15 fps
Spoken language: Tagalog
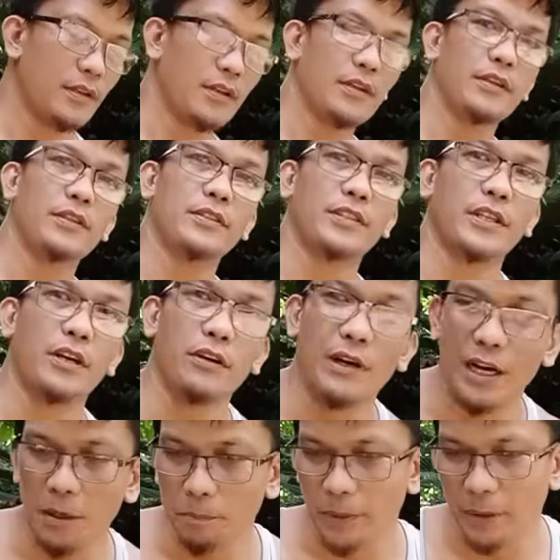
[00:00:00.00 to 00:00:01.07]
so
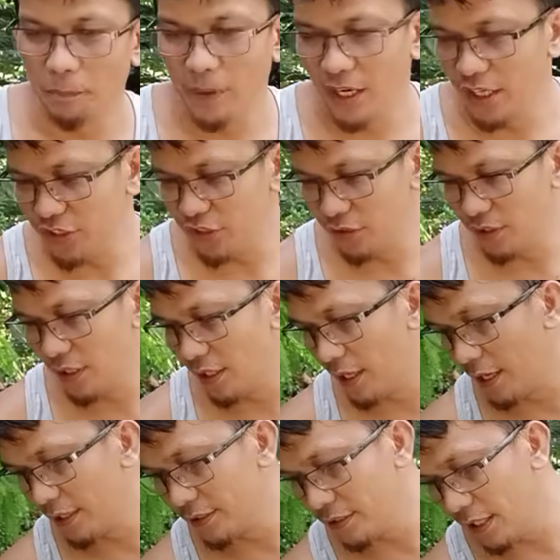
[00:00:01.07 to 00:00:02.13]
ang preparation niya
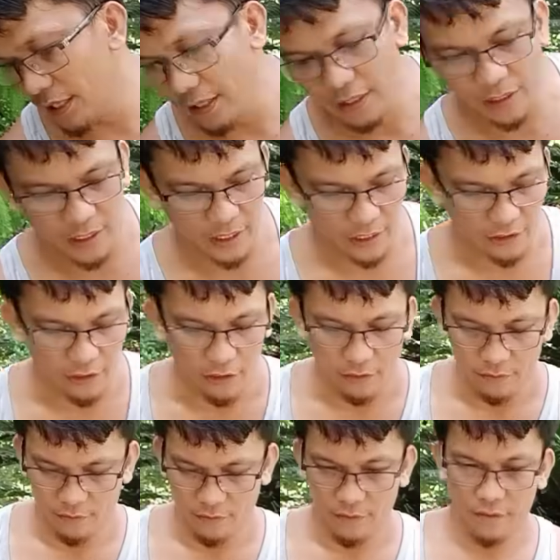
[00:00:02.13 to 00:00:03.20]
guys ay ganito
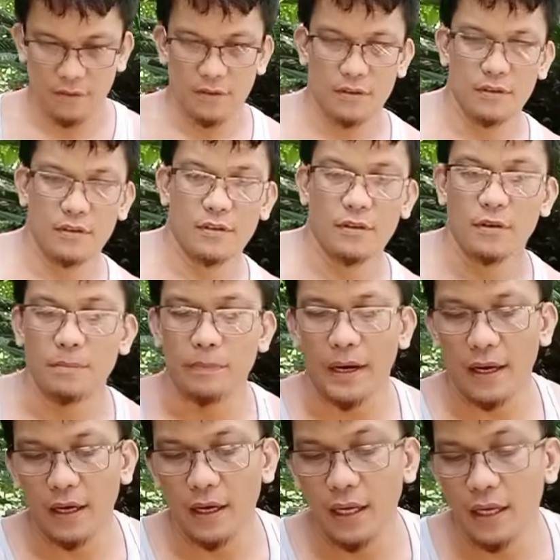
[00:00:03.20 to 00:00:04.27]
para
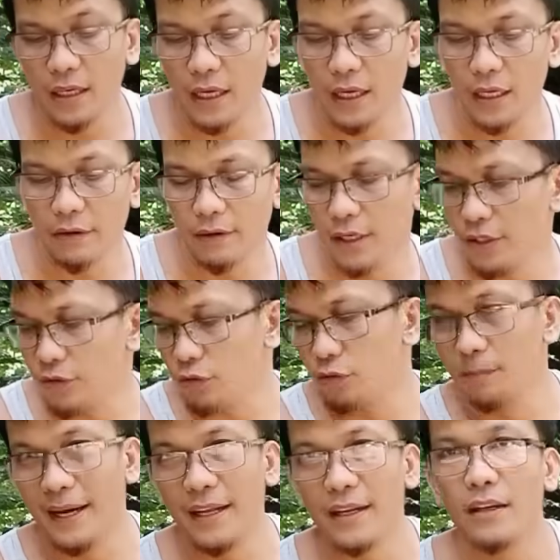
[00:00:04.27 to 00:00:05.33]
ka lang gagawa ng suman